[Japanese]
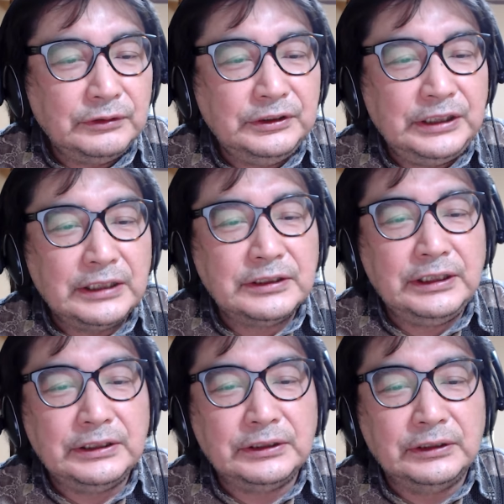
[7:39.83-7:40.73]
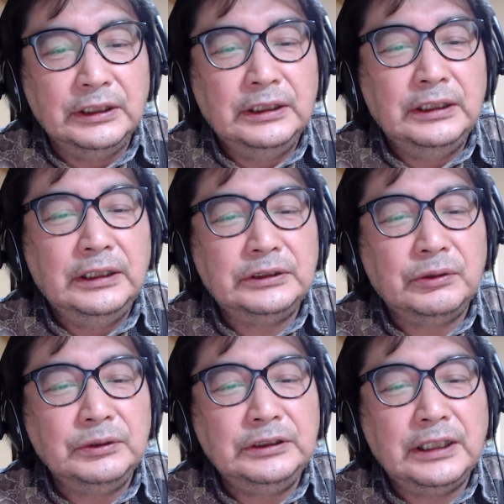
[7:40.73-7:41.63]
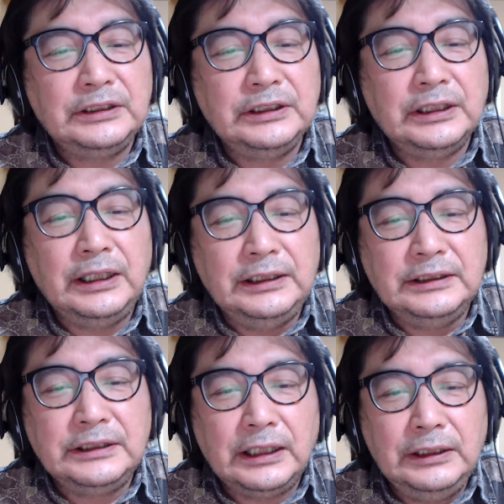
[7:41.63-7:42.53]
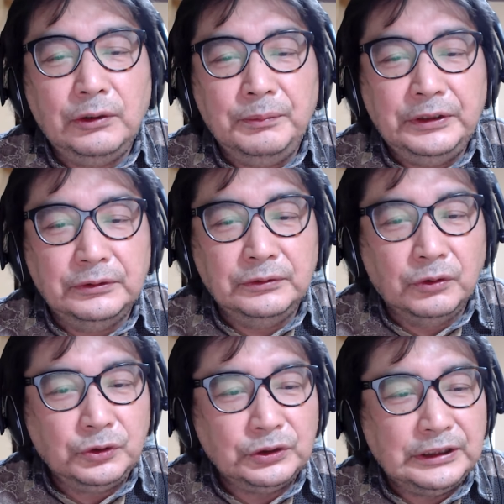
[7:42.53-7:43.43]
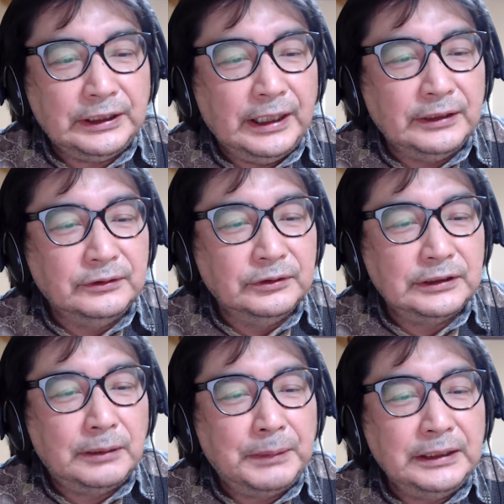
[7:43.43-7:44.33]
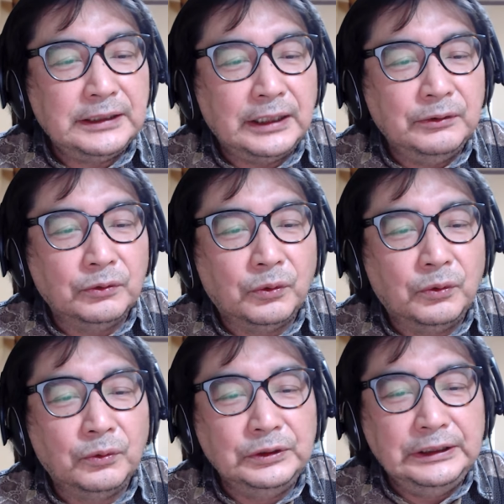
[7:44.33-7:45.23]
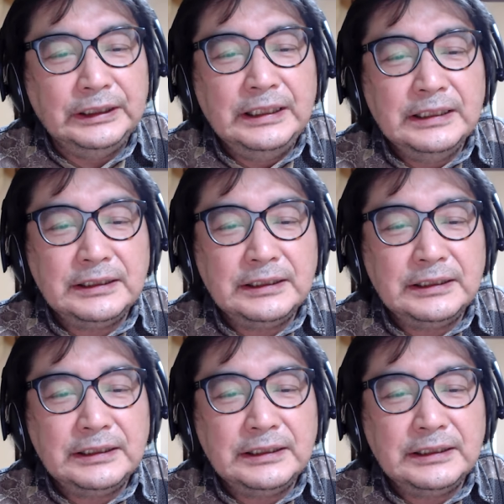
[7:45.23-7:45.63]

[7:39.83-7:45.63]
ルジャスティス、小児精神科医、社会を見るの著者である宇治田舞さんのところに、